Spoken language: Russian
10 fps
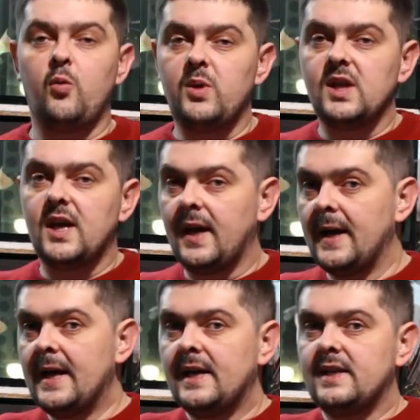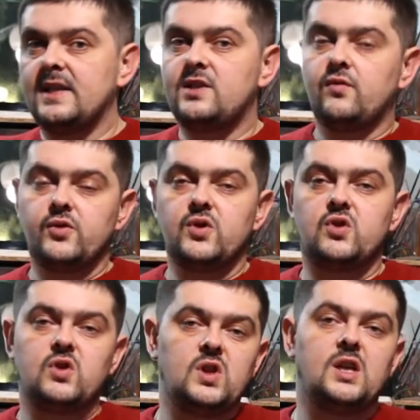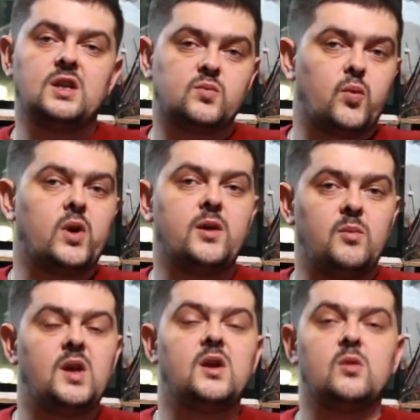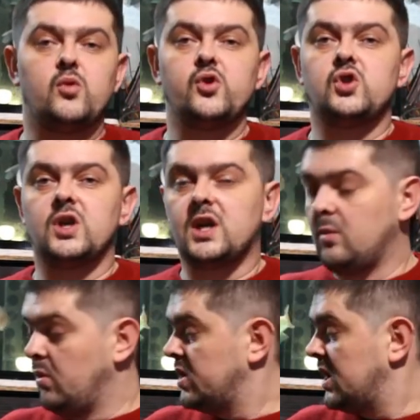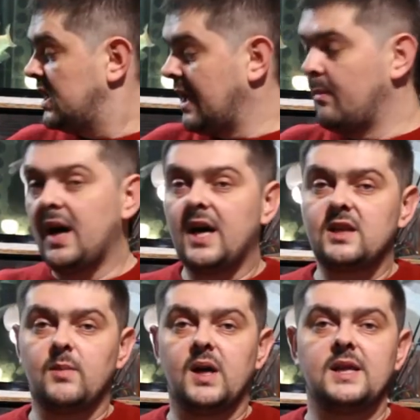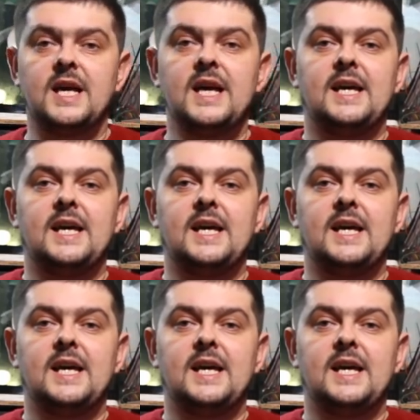у меня на сегодняшний день из более-менее мощных работает там Атман